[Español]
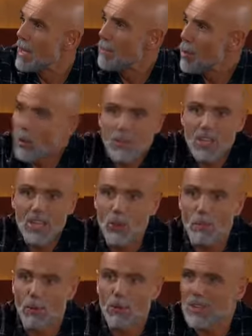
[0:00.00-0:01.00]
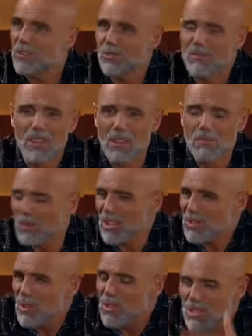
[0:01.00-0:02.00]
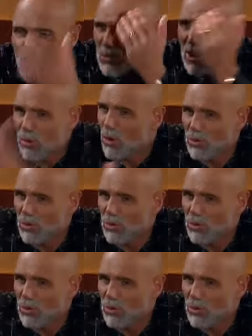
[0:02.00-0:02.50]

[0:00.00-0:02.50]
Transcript: Tampoco entiendo por qué, por estoy discutiendo